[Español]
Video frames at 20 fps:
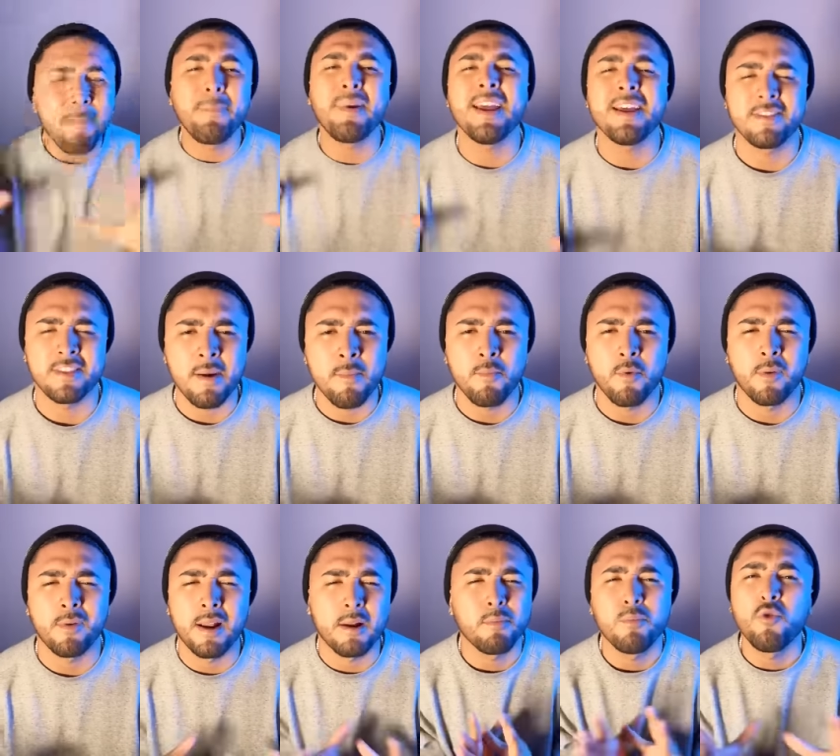amplia de
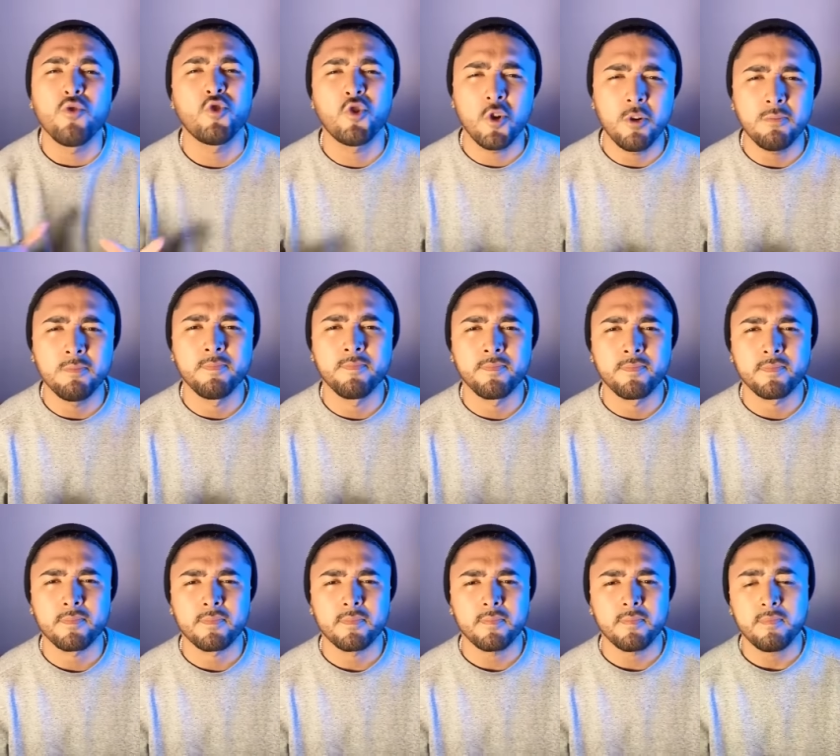tiempo, hablar mucho,
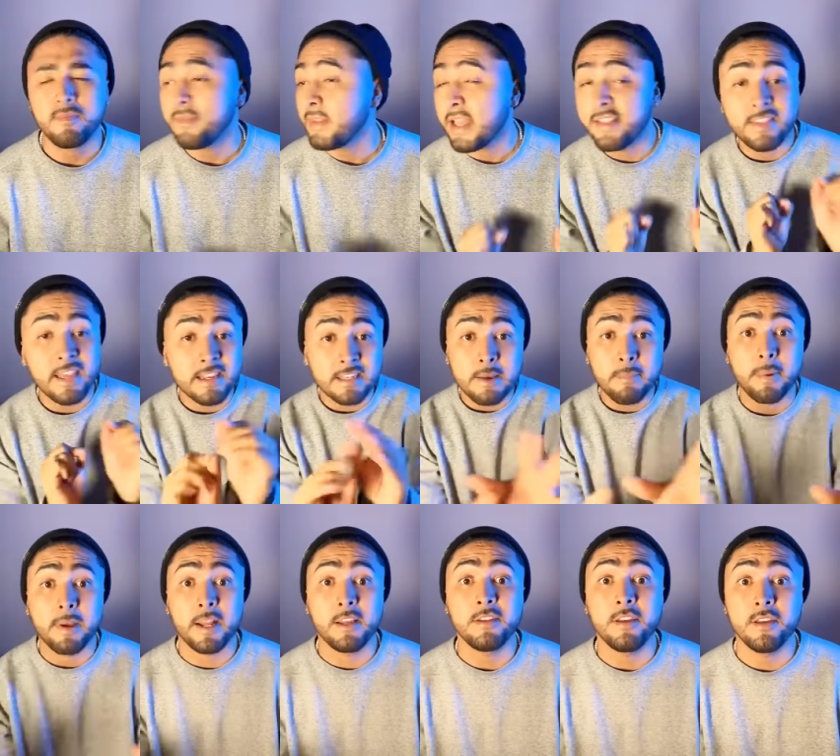te
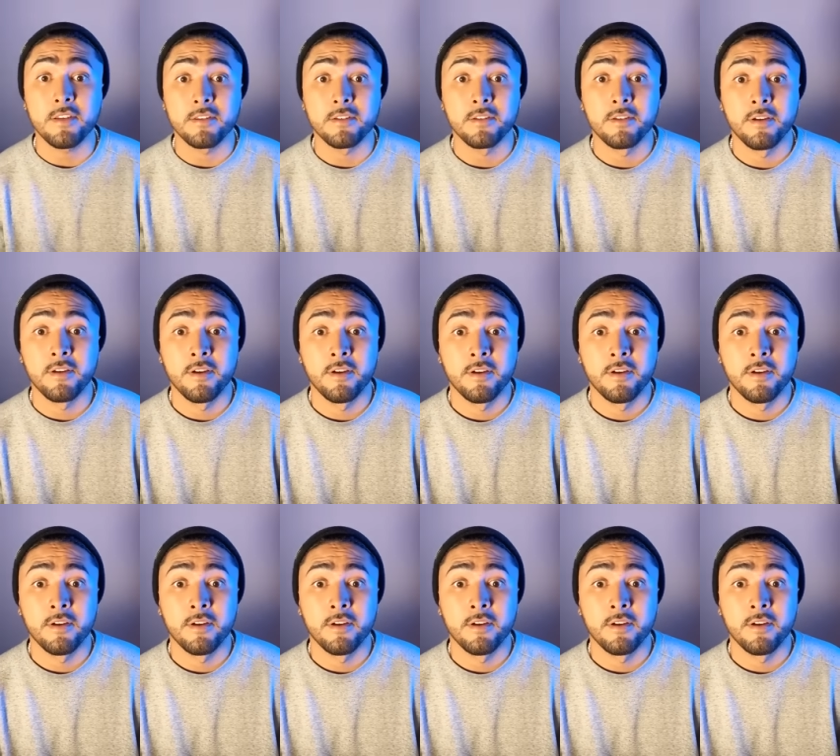desapareces.